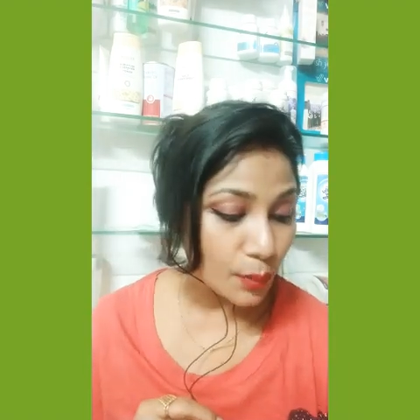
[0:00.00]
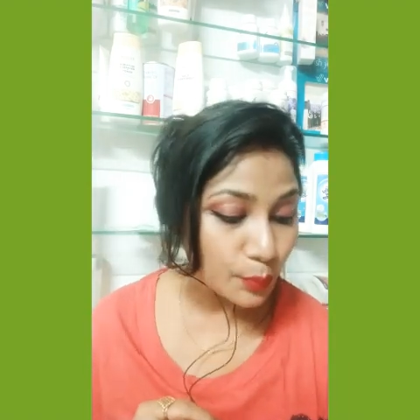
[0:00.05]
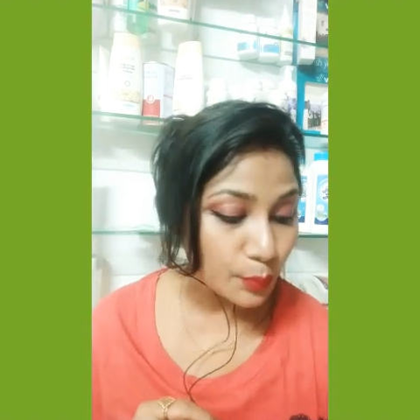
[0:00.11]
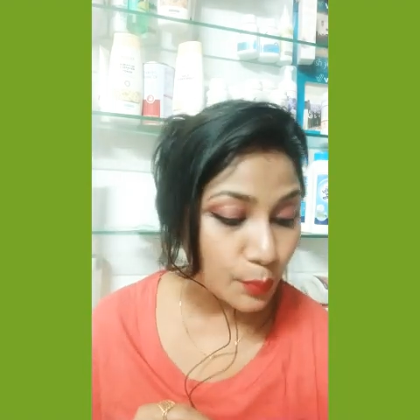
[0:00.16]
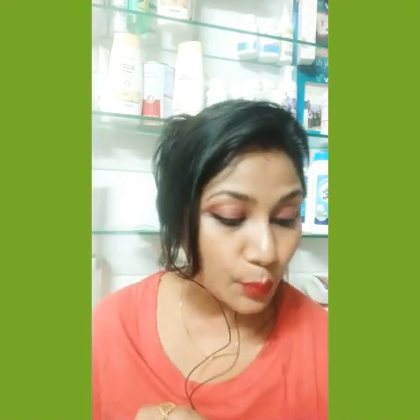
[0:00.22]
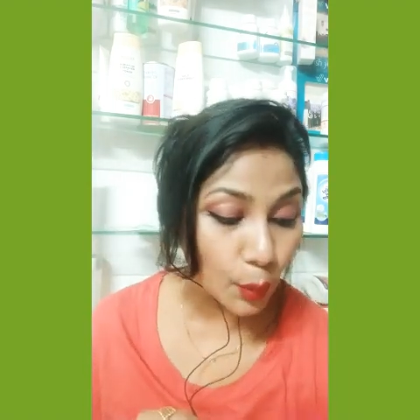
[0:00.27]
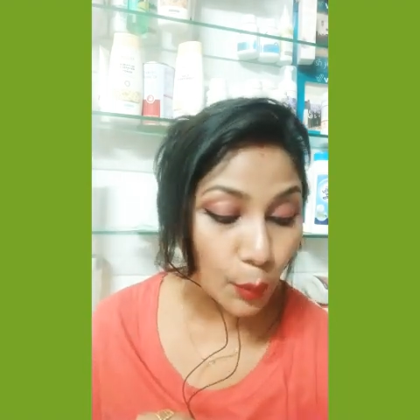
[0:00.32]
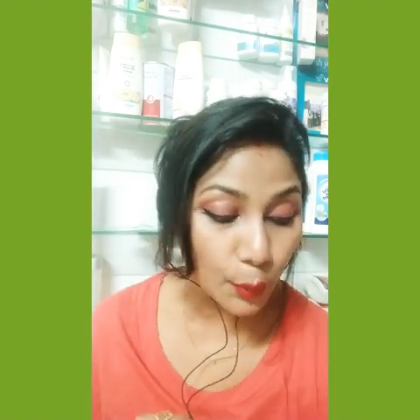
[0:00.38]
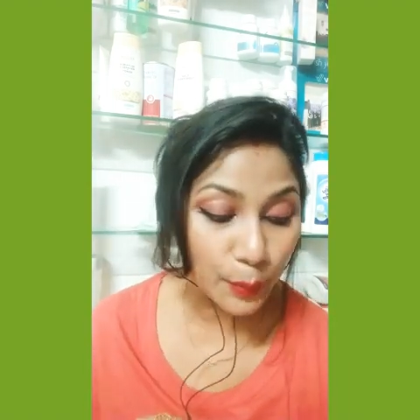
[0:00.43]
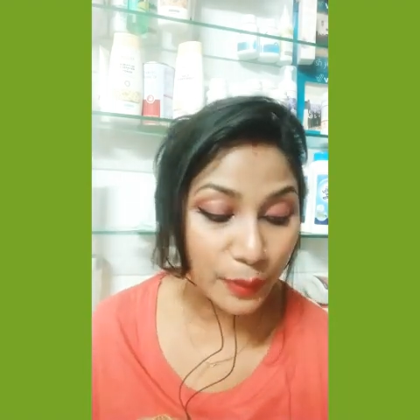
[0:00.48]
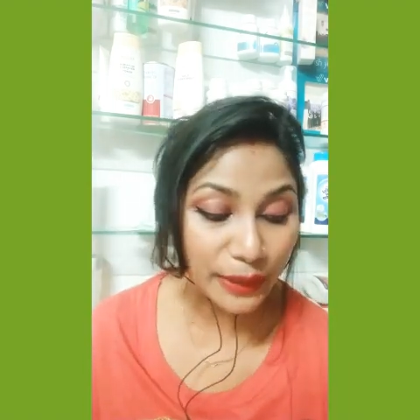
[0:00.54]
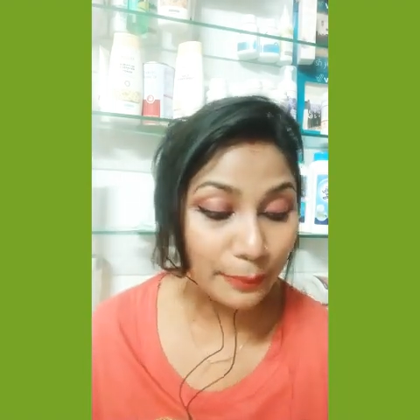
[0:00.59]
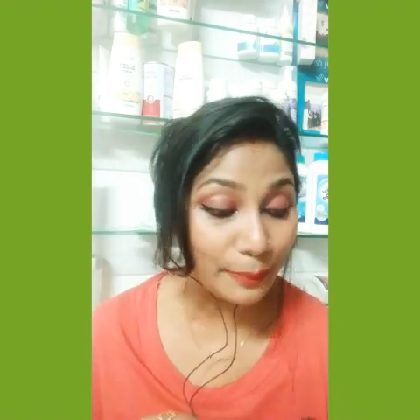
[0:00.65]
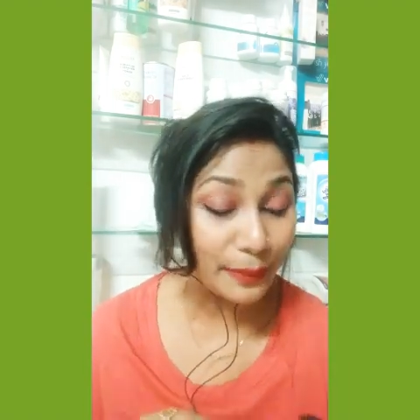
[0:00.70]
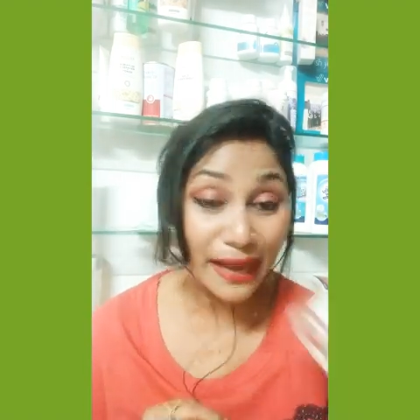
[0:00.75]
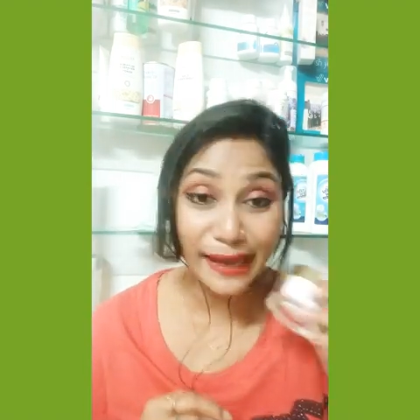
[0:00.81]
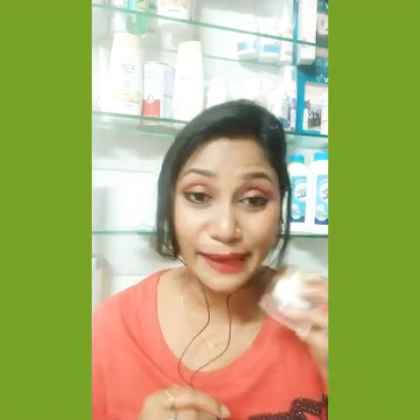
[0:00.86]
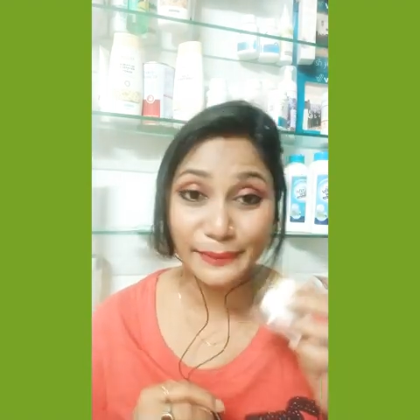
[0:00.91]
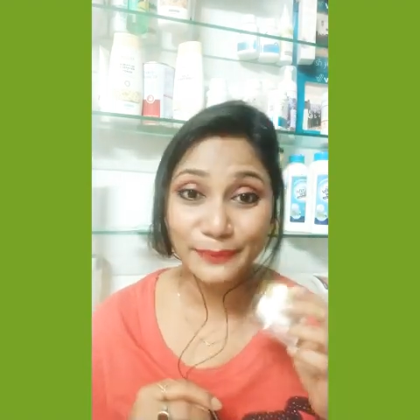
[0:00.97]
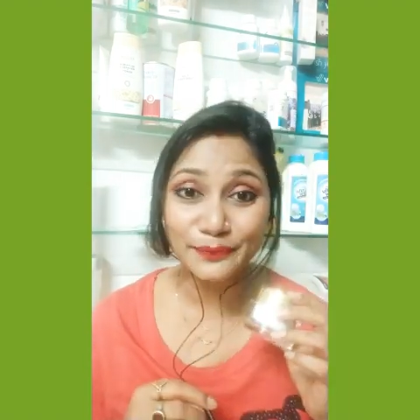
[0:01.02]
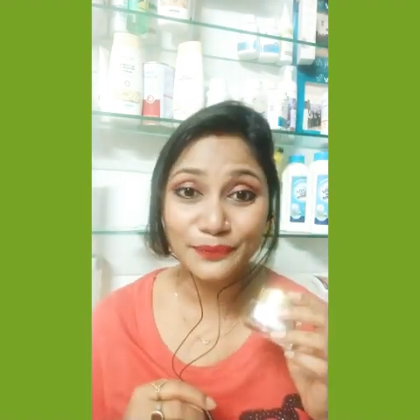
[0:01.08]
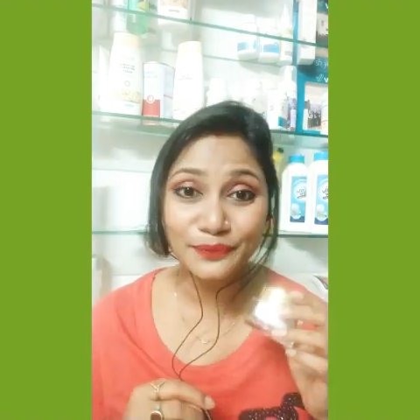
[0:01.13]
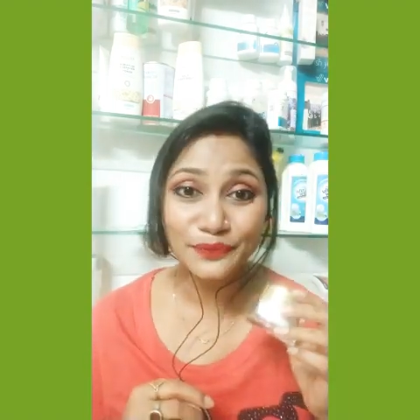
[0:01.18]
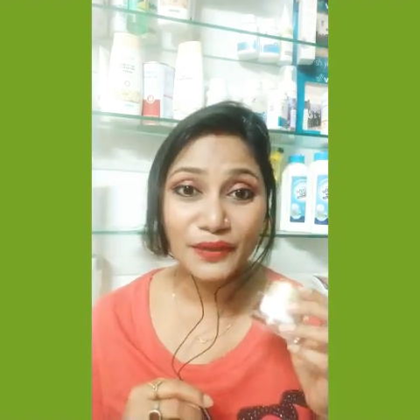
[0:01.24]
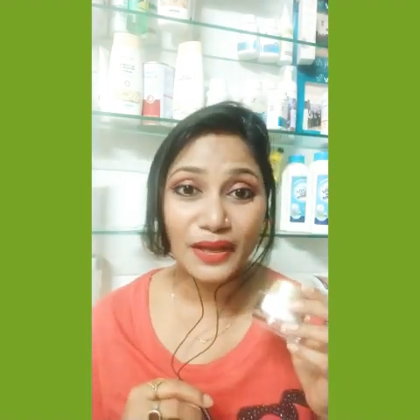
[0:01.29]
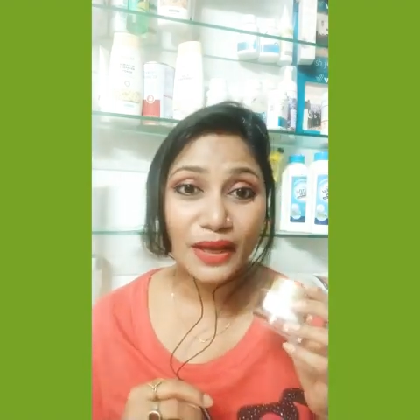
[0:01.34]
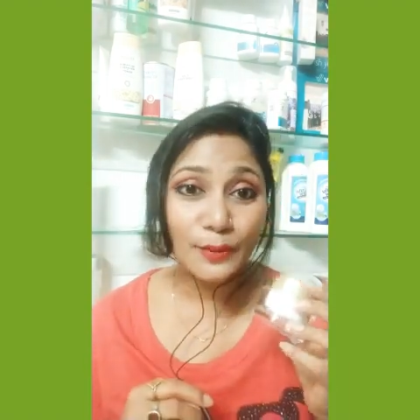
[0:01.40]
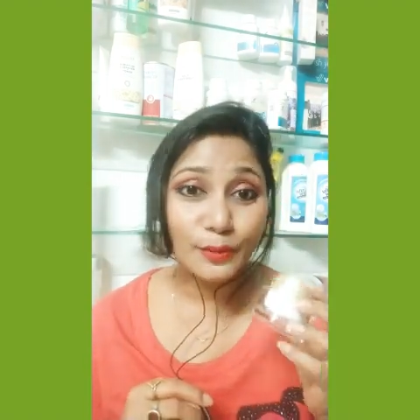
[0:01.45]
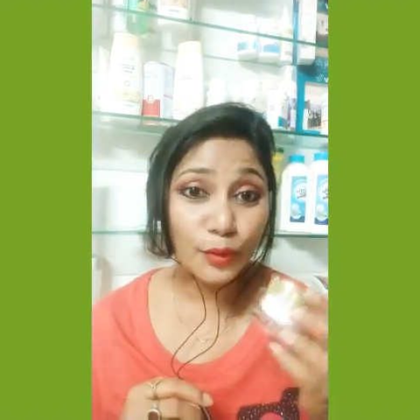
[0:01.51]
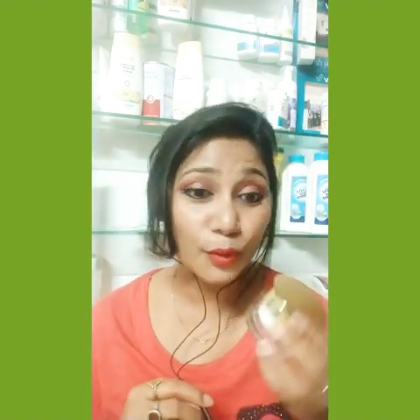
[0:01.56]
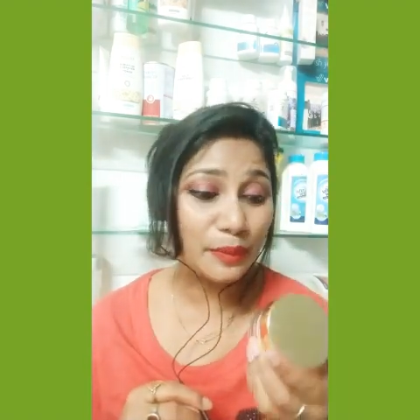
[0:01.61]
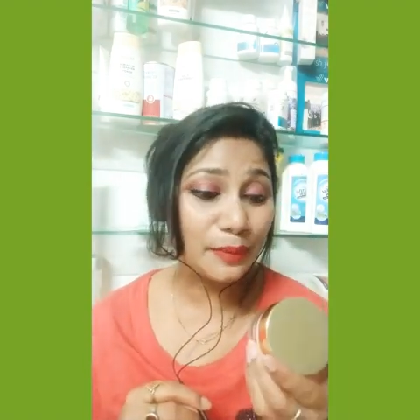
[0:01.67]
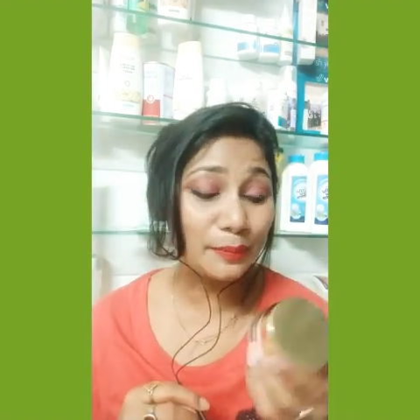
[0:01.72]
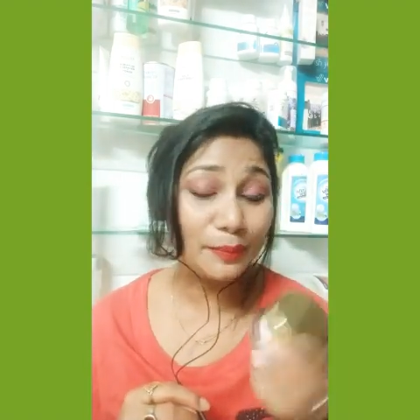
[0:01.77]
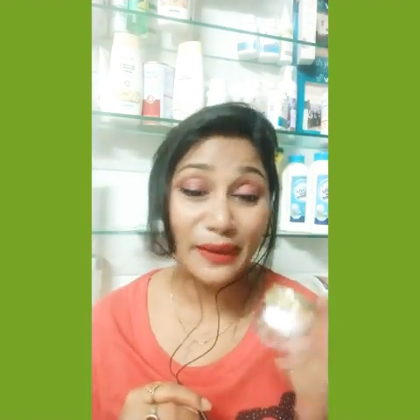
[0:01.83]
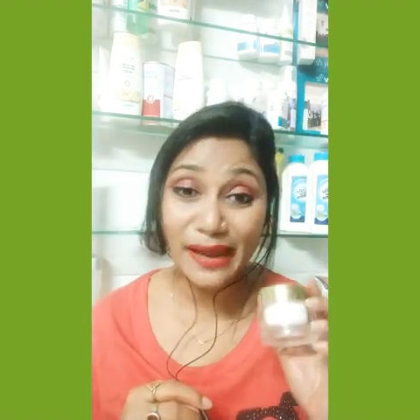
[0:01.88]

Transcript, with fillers: প্রো প্রি প্রাইম প্রপি